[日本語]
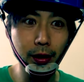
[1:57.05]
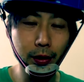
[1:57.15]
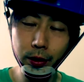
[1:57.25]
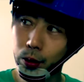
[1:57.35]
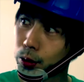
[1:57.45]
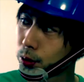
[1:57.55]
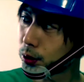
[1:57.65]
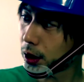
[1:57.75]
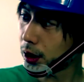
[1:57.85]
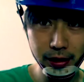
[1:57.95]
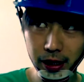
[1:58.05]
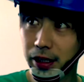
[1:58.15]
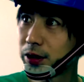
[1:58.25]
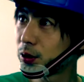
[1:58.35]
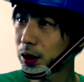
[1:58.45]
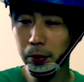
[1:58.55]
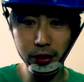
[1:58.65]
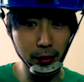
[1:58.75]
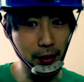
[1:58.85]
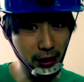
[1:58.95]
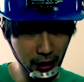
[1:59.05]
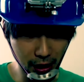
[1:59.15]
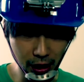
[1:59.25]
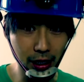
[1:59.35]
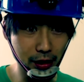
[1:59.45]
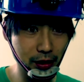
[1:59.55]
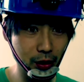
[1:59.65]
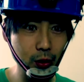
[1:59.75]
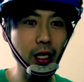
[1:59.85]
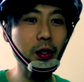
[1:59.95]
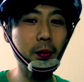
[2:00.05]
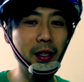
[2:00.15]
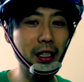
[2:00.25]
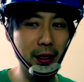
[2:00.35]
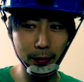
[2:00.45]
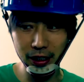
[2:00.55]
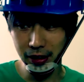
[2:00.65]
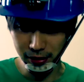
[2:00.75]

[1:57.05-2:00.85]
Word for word: 銅像か石像かもしれませんが、はい。そんなのもあったみたいで